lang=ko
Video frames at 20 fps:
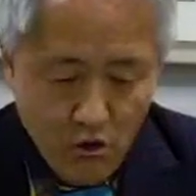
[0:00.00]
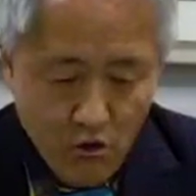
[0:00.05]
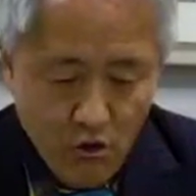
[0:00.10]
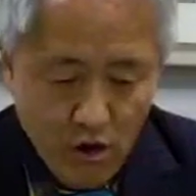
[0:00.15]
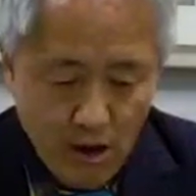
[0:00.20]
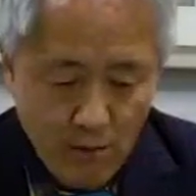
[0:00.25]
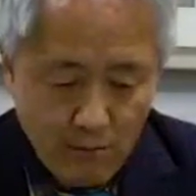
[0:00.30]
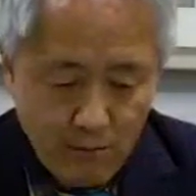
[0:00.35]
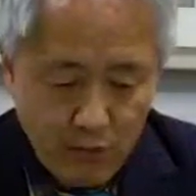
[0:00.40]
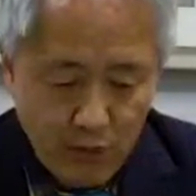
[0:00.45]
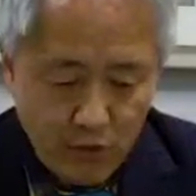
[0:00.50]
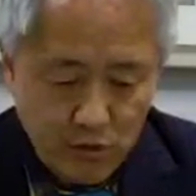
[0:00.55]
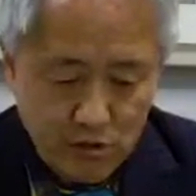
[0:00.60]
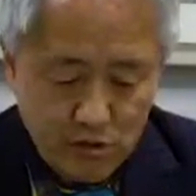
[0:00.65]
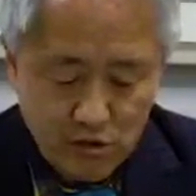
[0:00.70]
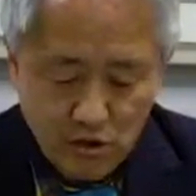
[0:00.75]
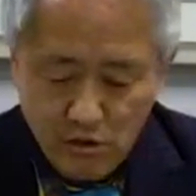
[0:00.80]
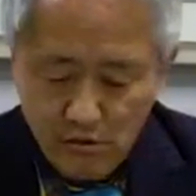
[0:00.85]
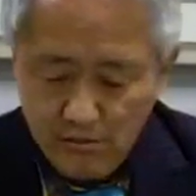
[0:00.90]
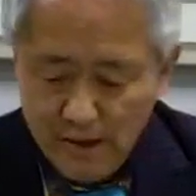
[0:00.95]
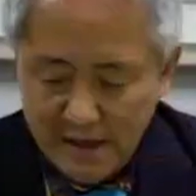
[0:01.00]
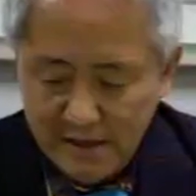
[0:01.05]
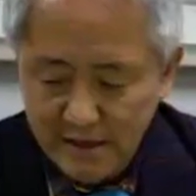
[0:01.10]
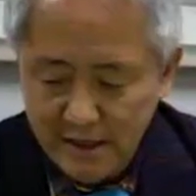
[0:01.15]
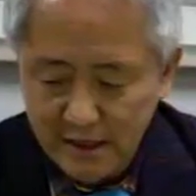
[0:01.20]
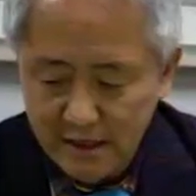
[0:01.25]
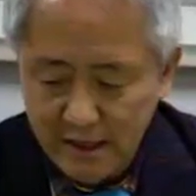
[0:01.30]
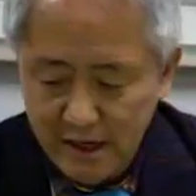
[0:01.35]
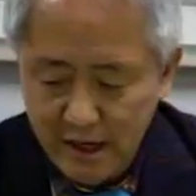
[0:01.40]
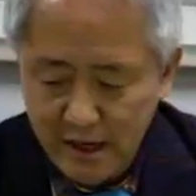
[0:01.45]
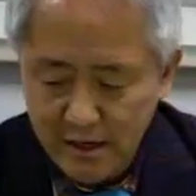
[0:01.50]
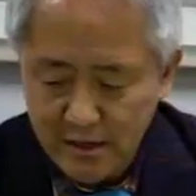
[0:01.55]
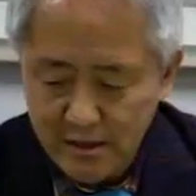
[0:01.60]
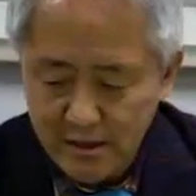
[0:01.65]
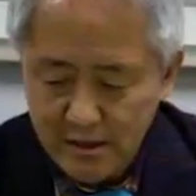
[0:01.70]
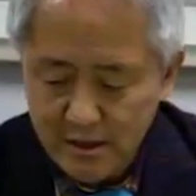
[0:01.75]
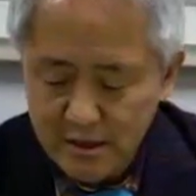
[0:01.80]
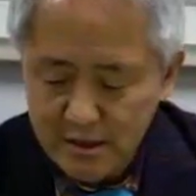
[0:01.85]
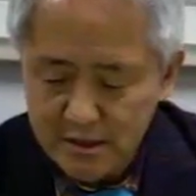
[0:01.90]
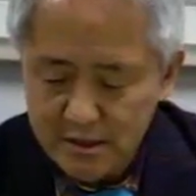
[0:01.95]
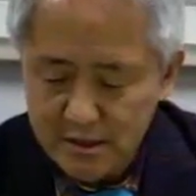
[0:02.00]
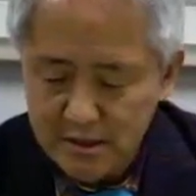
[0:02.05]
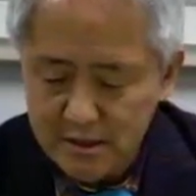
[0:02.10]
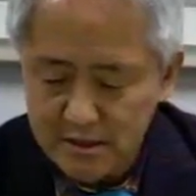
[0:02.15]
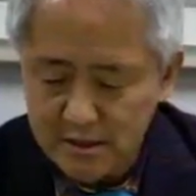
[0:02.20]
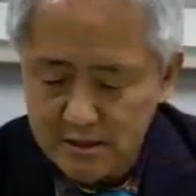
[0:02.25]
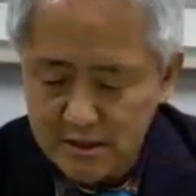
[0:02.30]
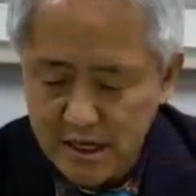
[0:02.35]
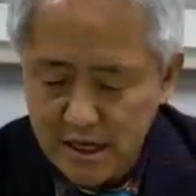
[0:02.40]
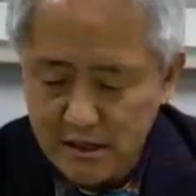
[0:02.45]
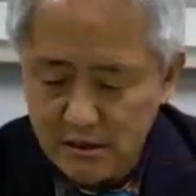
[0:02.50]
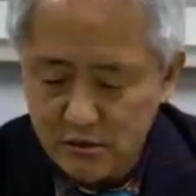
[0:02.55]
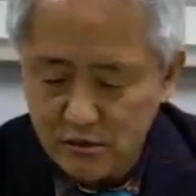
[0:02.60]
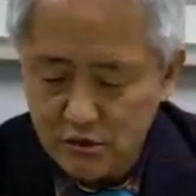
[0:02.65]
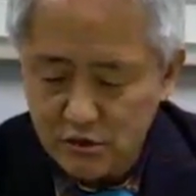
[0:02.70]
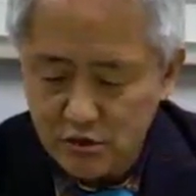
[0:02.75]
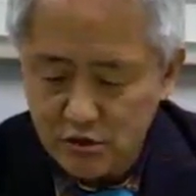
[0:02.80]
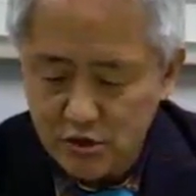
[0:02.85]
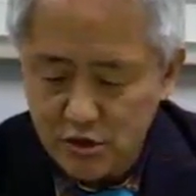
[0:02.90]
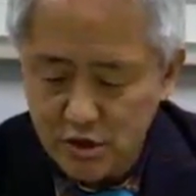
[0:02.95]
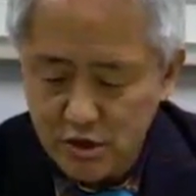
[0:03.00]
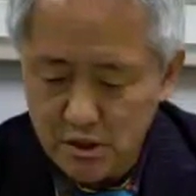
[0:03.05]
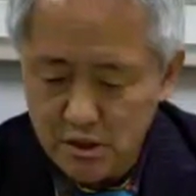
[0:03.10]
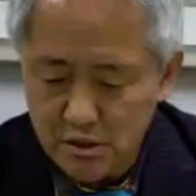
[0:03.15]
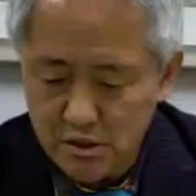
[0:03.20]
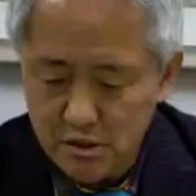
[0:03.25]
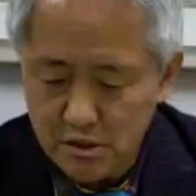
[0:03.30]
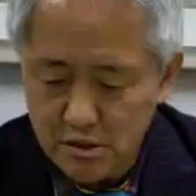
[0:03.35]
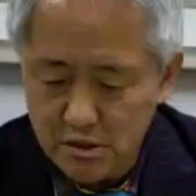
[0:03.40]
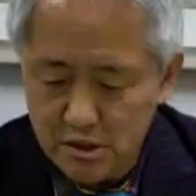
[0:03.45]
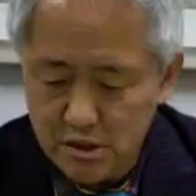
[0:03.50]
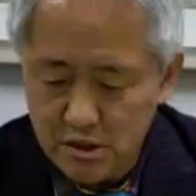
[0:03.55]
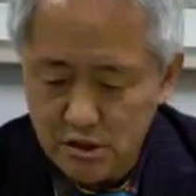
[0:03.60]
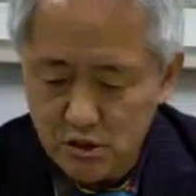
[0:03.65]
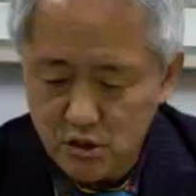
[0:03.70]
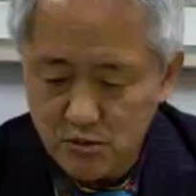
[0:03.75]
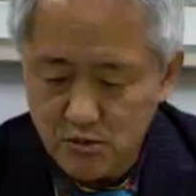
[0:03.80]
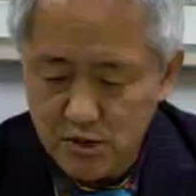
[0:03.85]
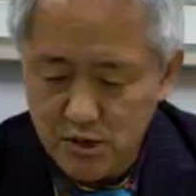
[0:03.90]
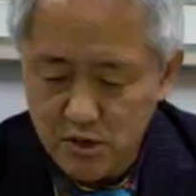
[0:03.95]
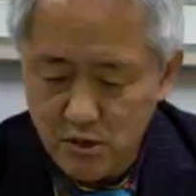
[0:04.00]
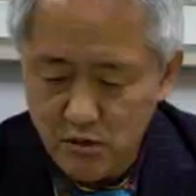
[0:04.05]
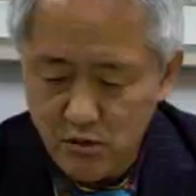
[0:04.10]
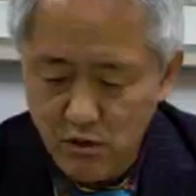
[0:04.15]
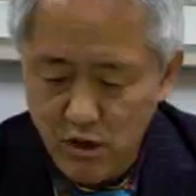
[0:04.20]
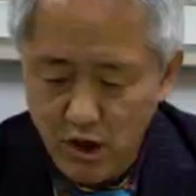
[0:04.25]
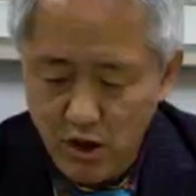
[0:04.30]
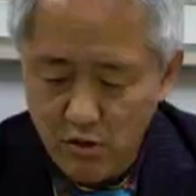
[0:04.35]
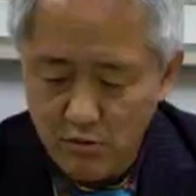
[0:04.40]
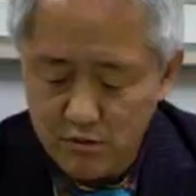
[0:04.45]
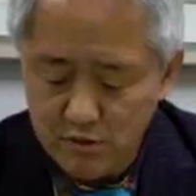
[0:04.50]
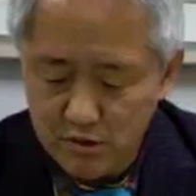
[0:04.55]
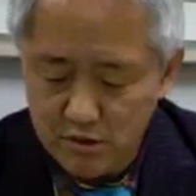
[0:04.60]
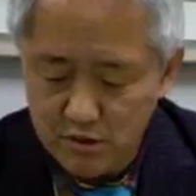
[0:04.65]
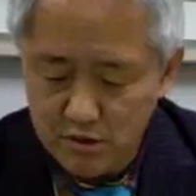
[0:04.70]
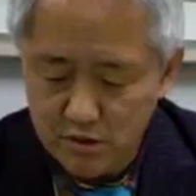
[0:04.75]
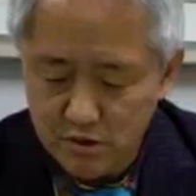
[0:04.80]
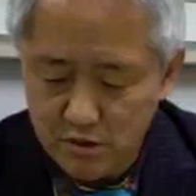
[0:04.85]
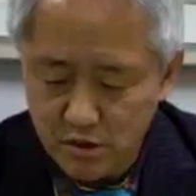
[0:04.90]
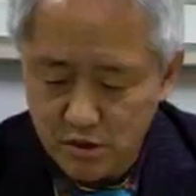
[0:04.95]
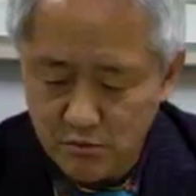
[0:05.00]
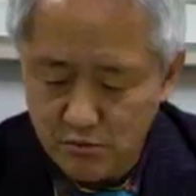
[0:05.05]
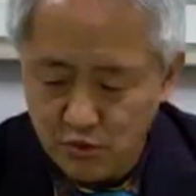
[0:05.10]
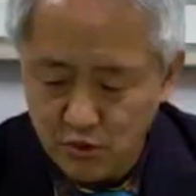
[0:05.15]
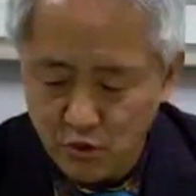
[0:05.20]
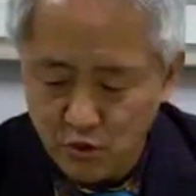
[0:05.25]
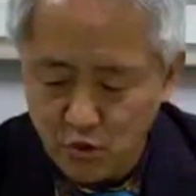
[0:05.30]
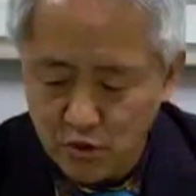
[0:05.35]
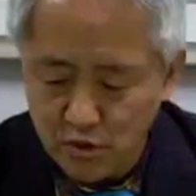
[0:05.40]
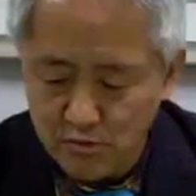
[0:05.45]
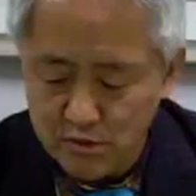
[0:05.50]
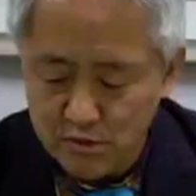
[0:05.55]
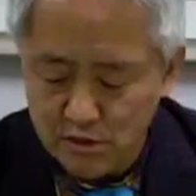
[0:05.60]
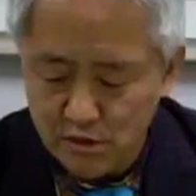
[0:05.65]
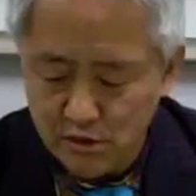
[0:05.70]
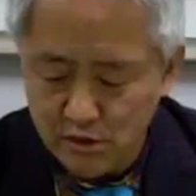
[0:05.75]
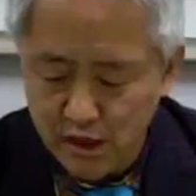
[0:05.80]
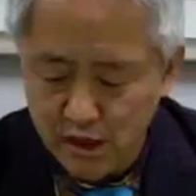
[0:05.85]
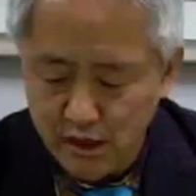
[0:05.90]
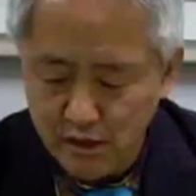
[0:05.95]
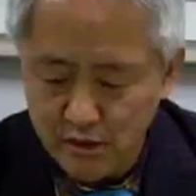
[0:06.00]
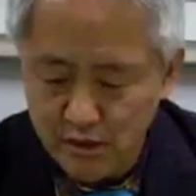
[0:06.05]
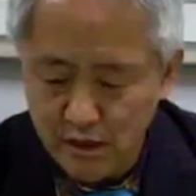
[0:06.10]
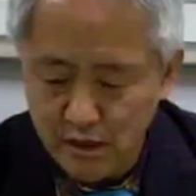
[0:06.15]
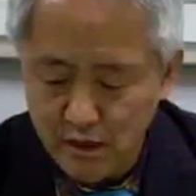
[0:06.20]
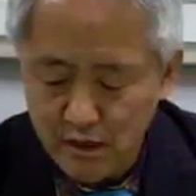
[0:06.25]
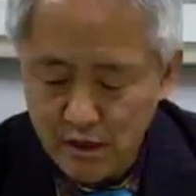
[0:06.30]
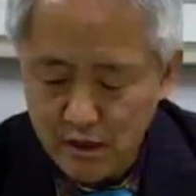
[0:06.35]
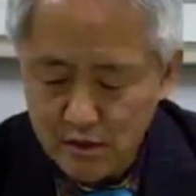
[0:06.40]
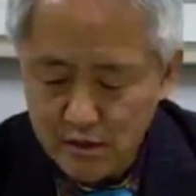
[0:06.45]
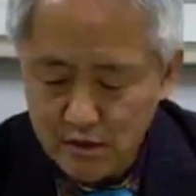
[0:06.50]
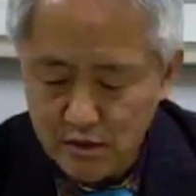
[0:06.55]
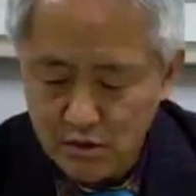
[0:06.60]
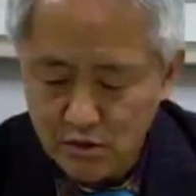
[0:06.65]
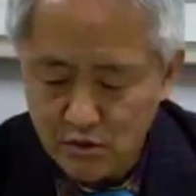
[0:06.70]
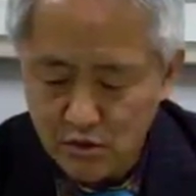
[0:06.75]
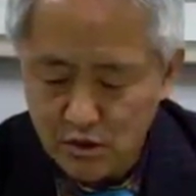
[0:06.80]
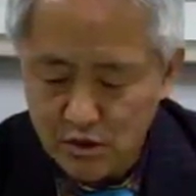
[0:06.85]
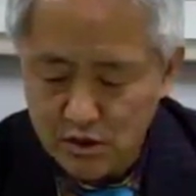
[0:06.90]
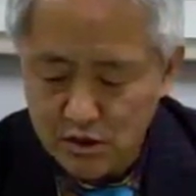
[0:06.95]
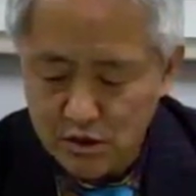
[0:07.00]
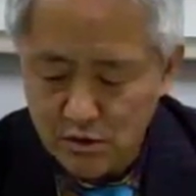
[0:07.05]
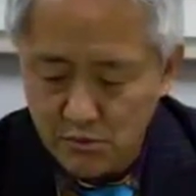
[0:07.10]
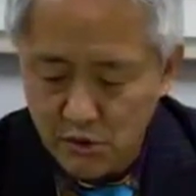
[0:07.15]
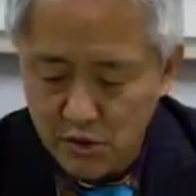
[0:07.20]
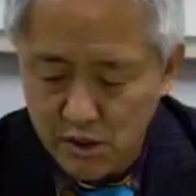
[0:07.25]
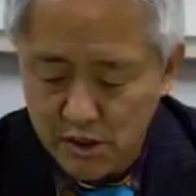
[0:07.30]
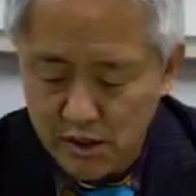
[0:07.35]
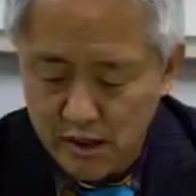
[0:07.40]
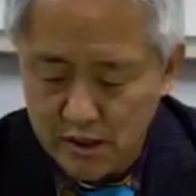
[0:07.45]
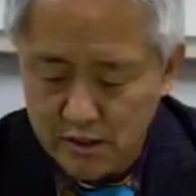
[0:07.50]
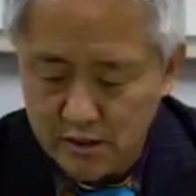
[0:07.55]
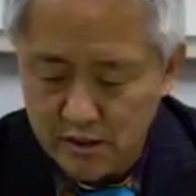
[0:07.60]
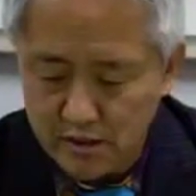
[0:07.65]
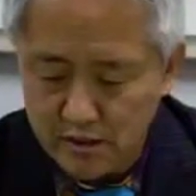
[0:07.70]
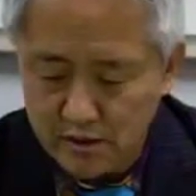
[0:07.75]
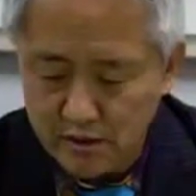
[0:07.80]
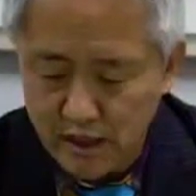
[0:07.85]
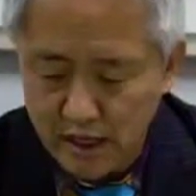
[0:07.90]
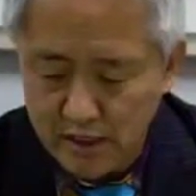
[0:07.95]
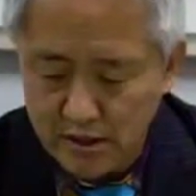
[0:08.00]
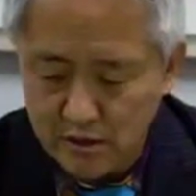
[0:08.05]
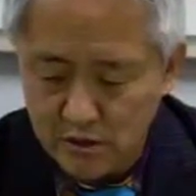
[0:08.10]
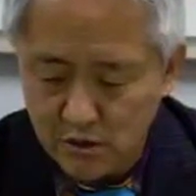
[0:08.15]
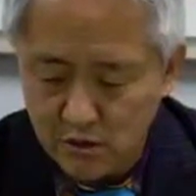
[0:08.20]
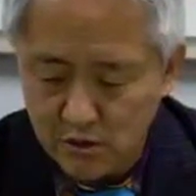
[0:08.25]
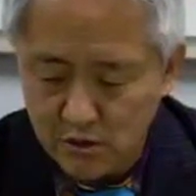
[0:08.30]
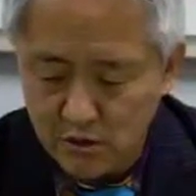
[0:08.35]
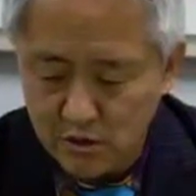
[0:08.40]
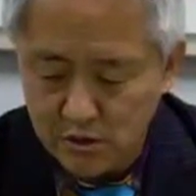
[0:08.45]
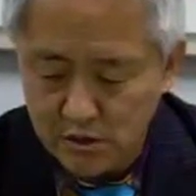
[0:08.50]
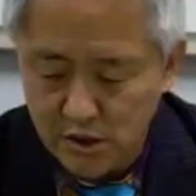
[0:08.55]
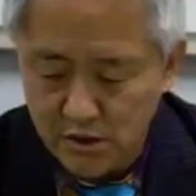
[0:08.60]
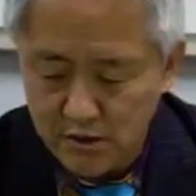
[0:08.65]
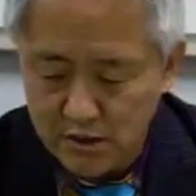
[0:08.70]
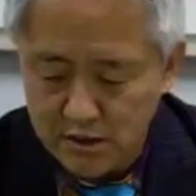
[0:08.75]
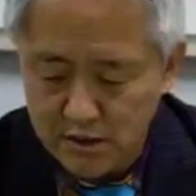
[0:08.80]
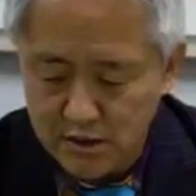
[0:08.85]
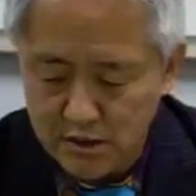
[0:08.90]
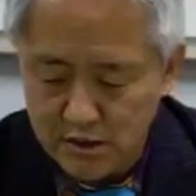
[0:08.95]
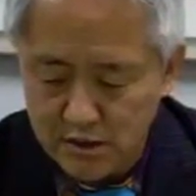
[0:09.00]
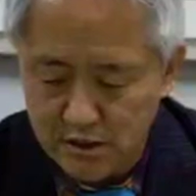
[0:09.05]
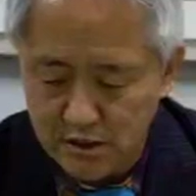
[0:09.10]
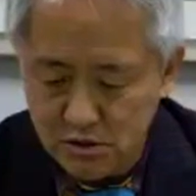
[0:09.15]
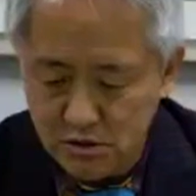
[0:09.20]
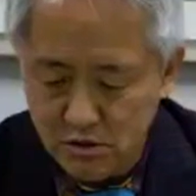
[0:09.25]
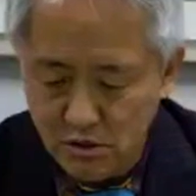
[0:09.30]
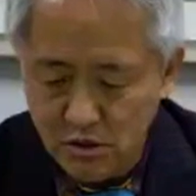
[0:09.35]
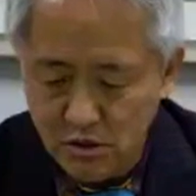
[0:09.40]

합폭서 만나다 신자연주의 리조미 화엄전시 전북 독립미술관 7월 25일까지 단종 역사와 시리즈